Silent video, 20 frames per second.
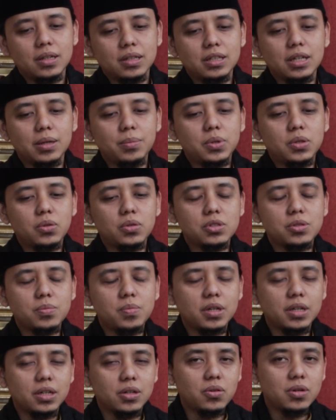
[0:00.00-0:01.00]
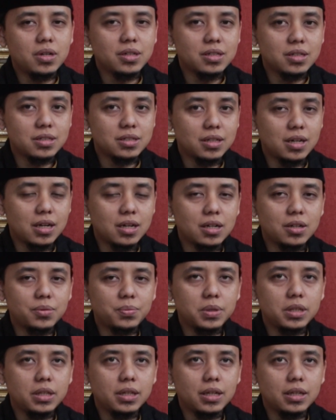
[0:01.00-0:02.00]
Yang menurut sebagian orang secara akal
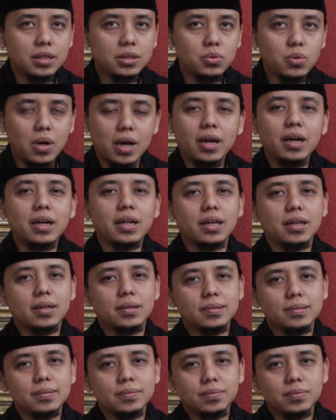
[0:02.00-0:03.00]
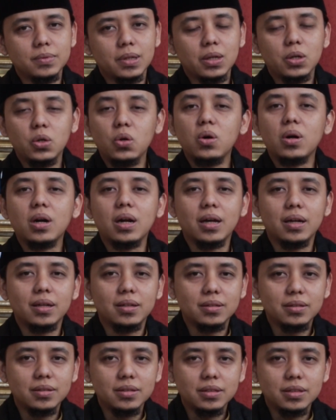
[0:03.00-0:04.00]
pikiran itu aneh, norak.
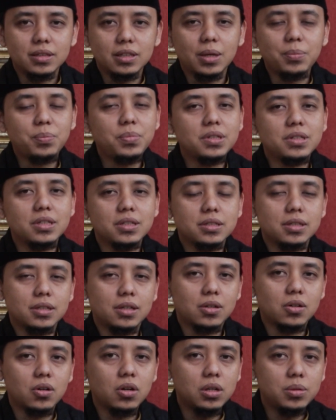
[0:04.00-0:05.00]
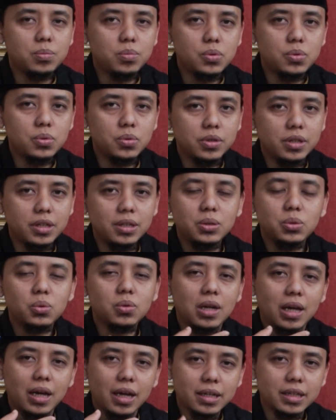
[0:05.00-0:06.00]
Tapi secara kalbu
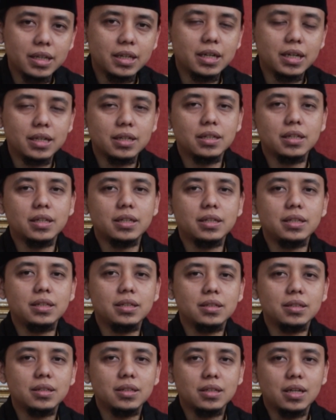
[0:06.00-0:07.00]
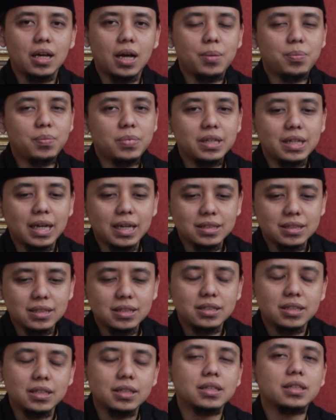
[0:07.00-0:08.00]
itulah hakikat dari
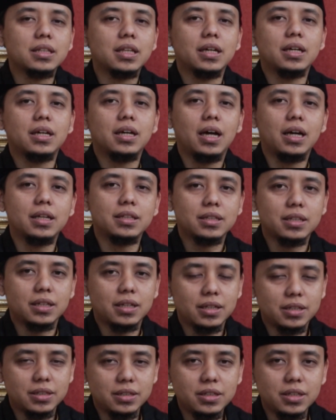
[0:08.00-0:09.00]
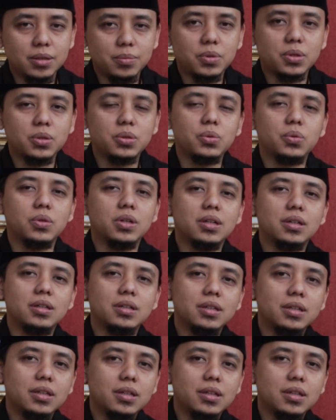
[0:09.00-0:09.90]
aplikasi cinta antara dia berdua.